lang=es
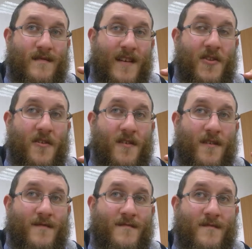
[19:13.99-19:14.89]
Es
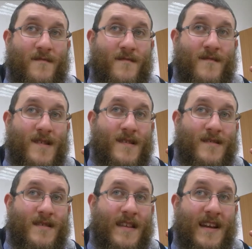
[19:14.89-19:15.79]
tosco.
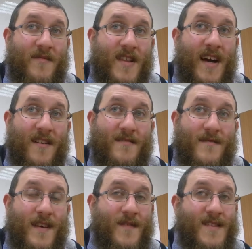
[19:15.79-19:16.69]
Está limitado,
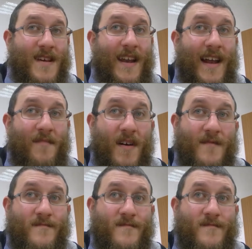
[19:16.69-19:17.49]
a diferencia del alma.